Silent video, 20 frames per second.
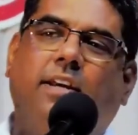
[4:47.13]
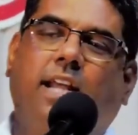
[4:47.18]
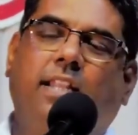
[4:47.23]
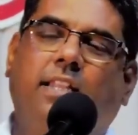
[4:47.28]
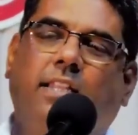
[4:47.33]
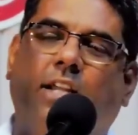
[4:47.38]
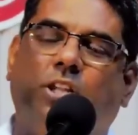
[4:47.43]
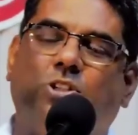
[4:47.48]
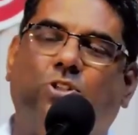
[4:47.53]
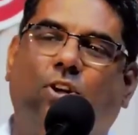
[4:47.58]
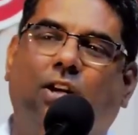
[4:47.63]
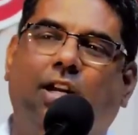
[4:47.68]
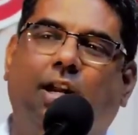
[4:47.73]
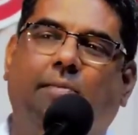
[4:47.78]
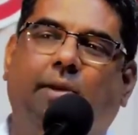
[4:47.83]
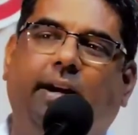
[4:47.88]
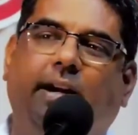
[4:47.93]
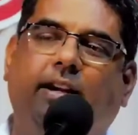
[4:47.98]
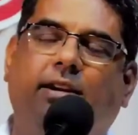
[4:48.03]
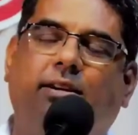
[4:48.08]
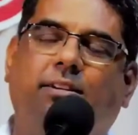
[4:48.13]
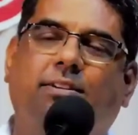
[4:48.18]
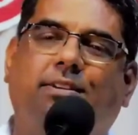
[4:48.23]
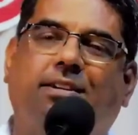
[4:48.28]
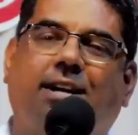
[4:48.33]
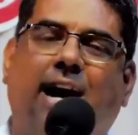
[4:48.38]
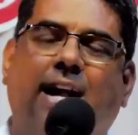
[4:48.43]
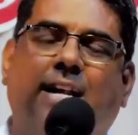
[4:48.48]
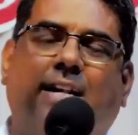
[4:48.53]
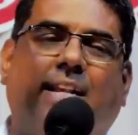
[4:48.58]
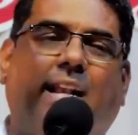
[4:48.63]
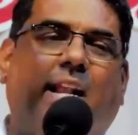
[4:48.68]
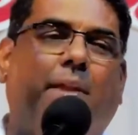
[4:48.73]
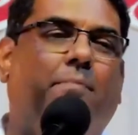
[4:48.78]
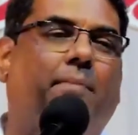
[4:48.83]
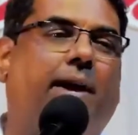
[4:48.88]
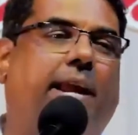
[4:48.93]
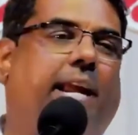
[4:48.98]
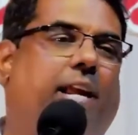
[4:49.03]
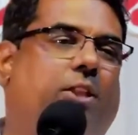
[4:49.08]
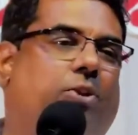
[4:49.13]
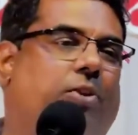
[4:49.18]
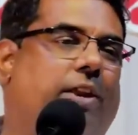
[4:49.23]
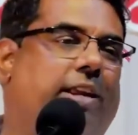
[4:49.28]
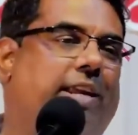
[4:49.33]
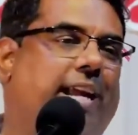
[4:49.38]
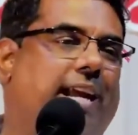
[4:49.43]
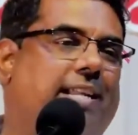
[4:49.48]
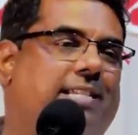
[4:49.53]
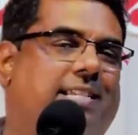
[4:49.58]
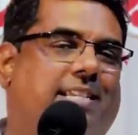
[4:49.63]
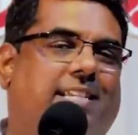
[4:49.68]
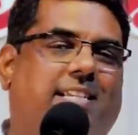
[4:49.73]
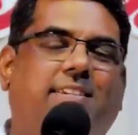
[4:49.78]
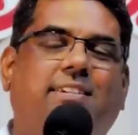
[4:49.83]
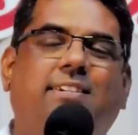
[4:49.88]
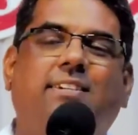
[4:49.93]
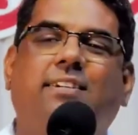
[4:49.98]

கர்த்தர் சொன்னபடி காற்றை மேய தொடங்கியாச்சு